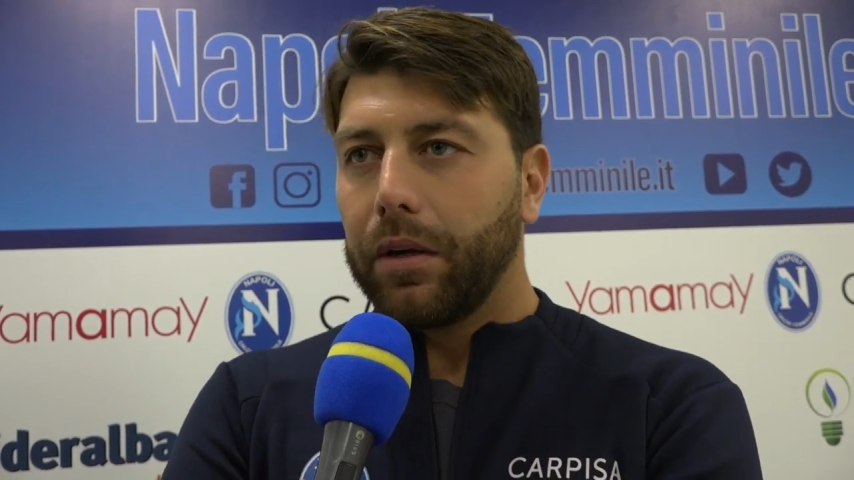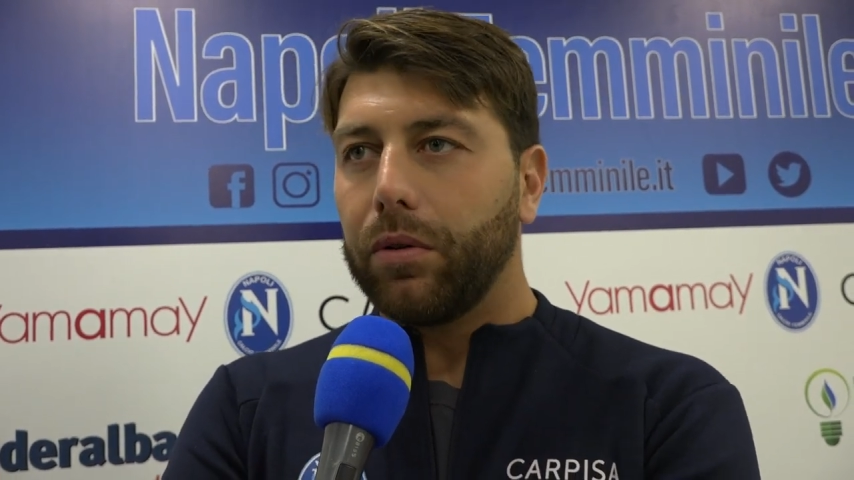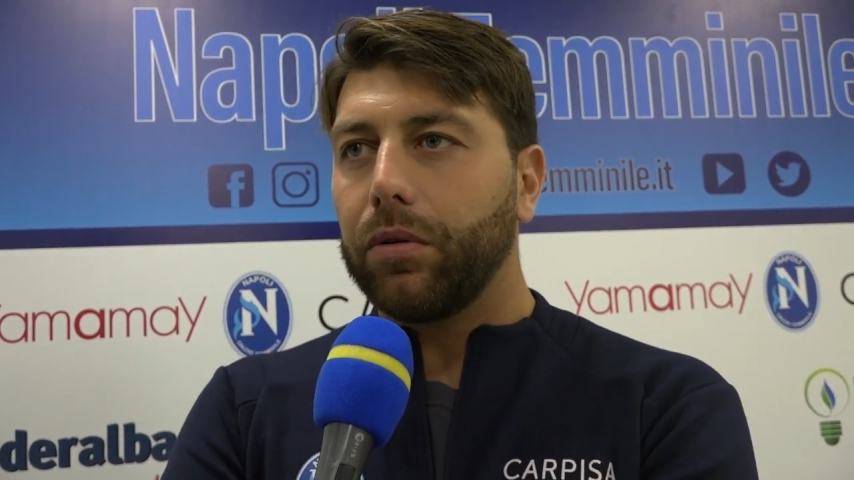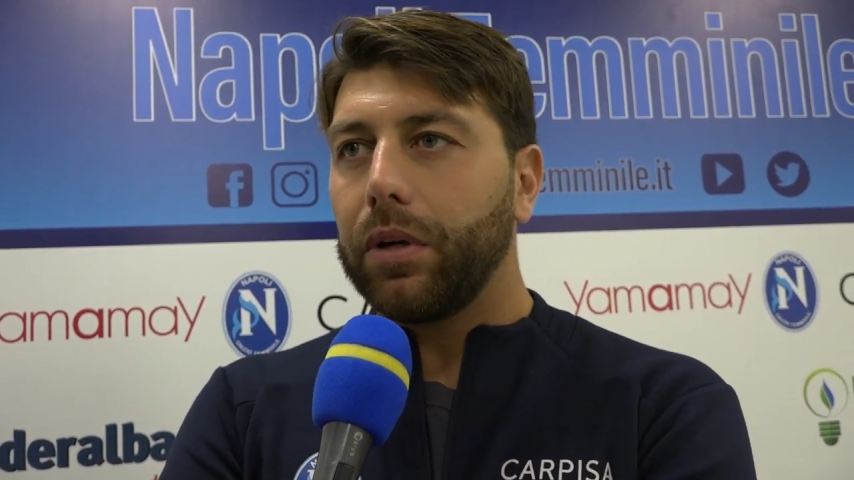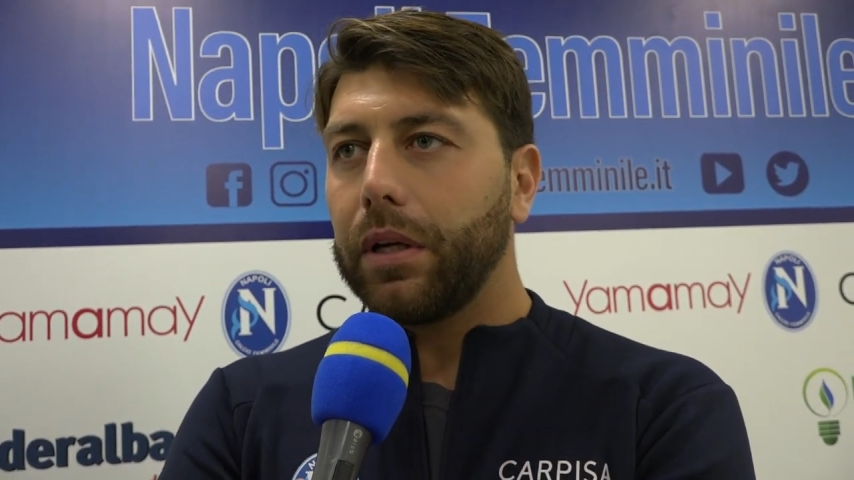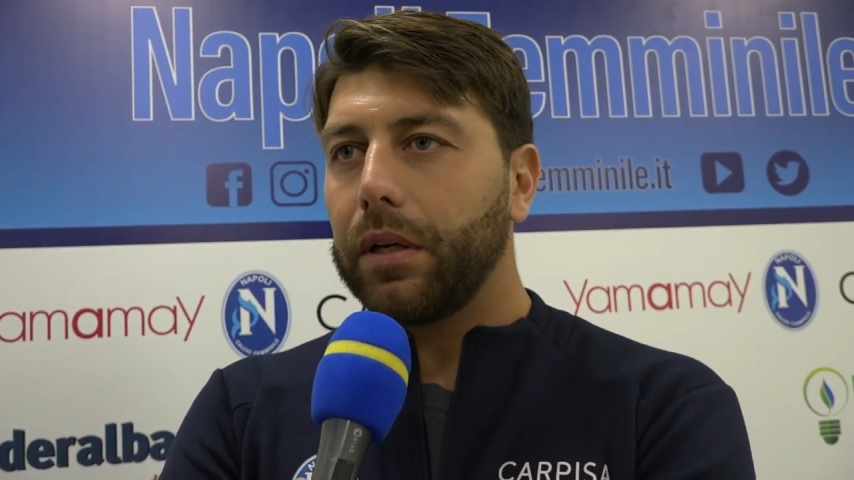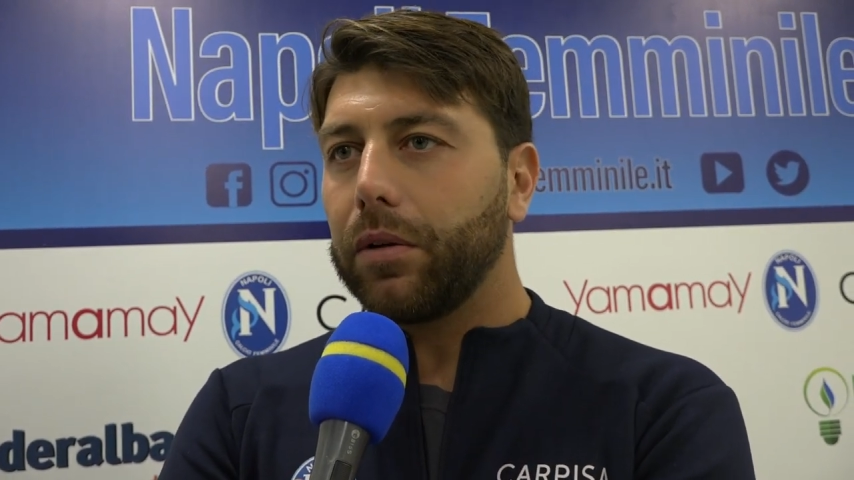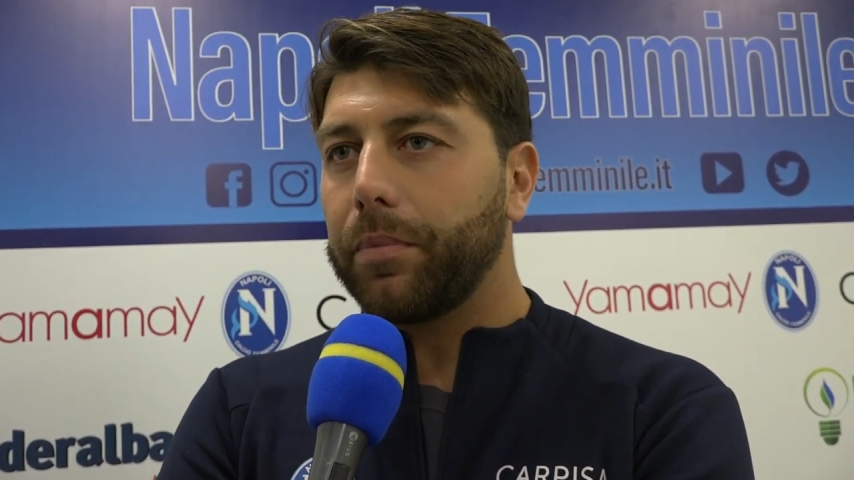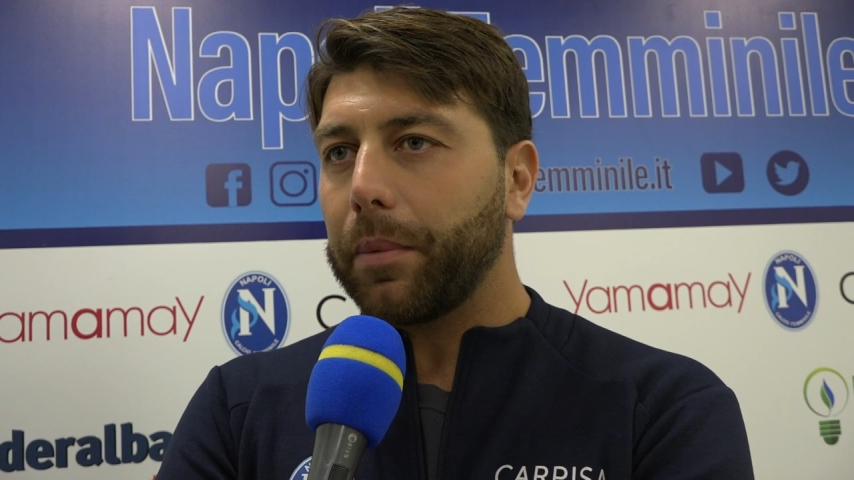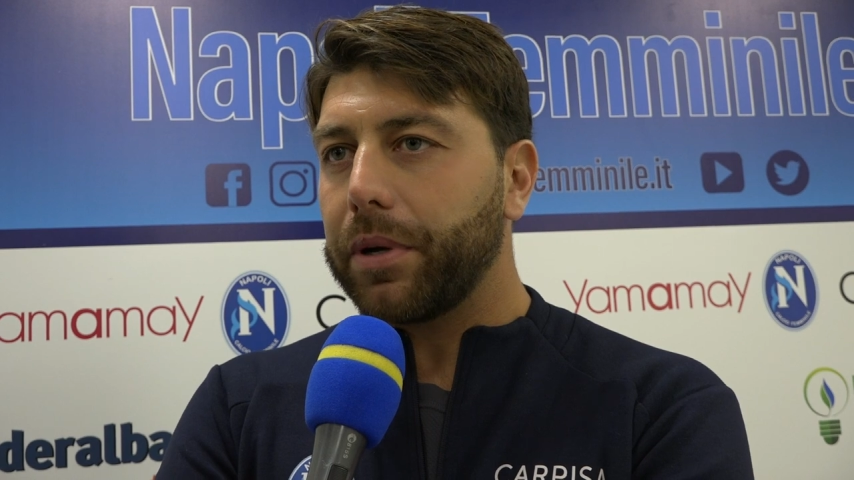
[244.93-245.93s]
Noi
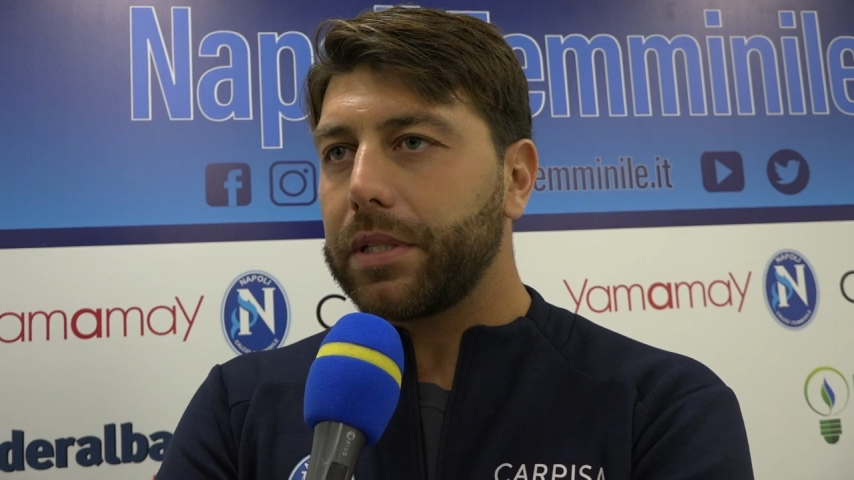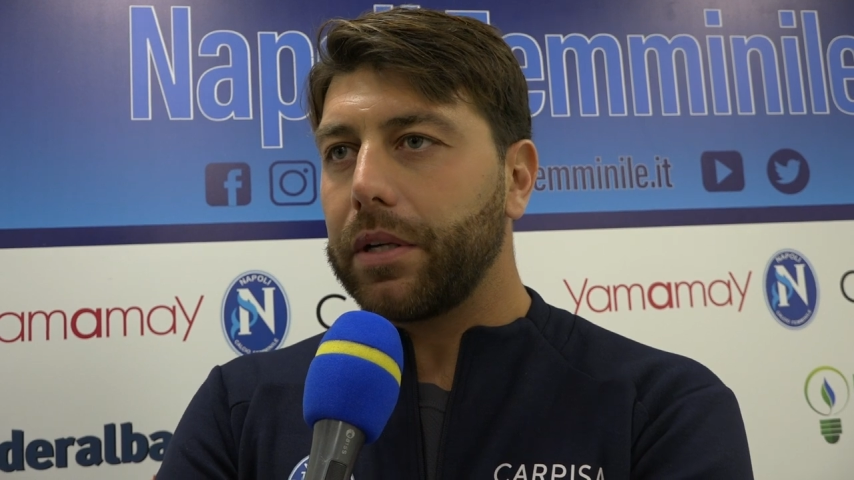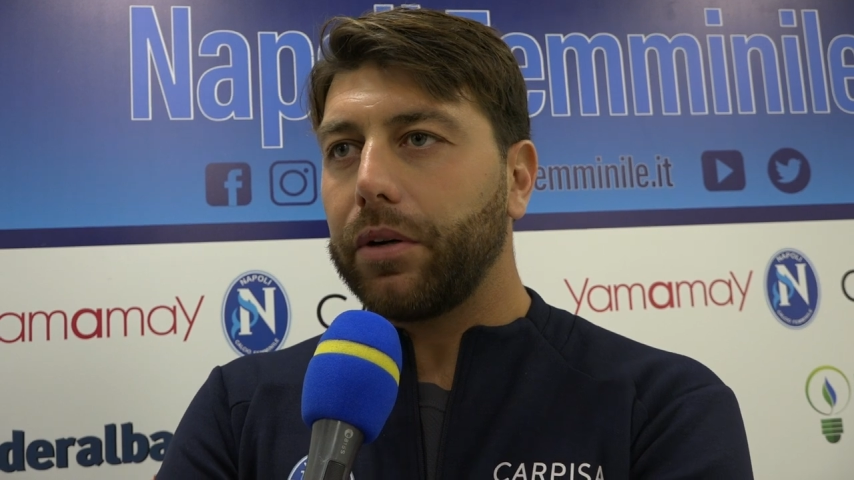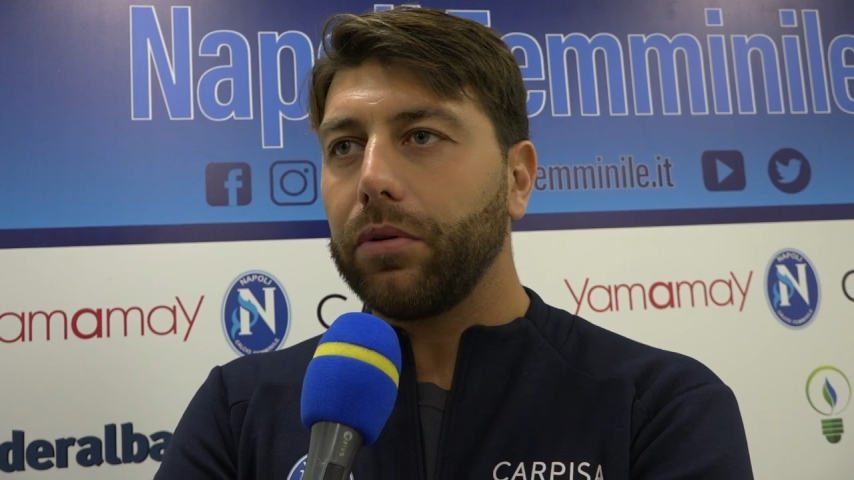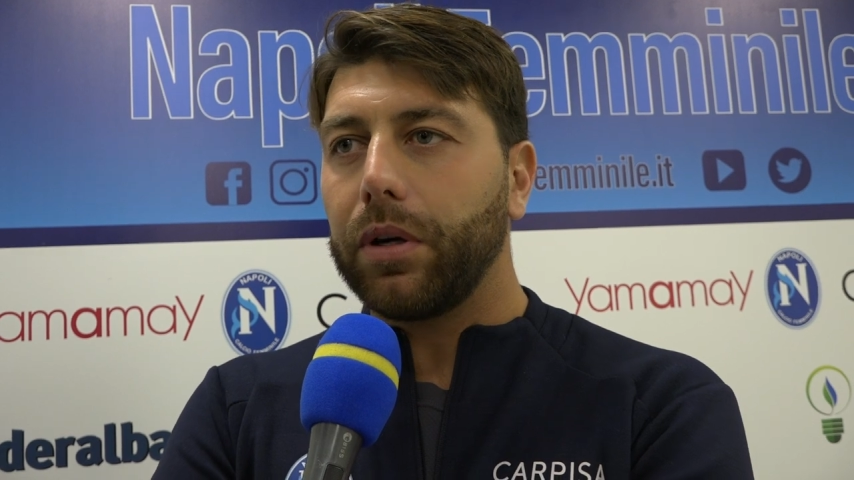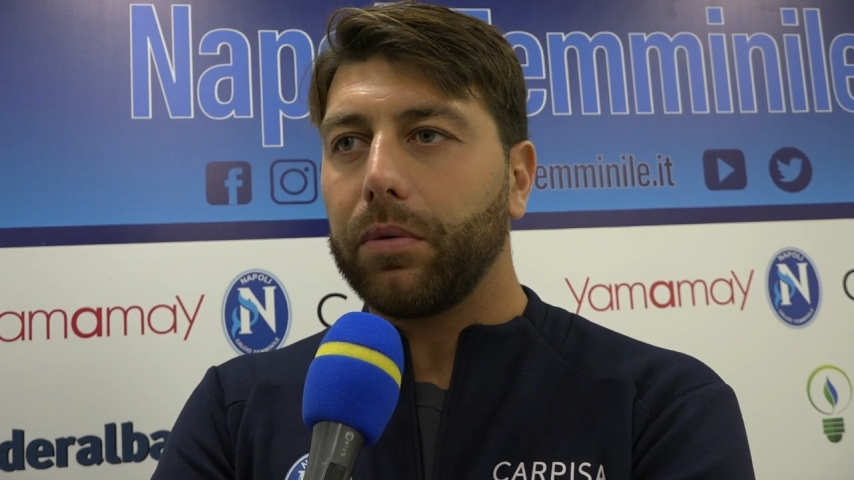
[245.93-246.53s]
dobbiamo essere noi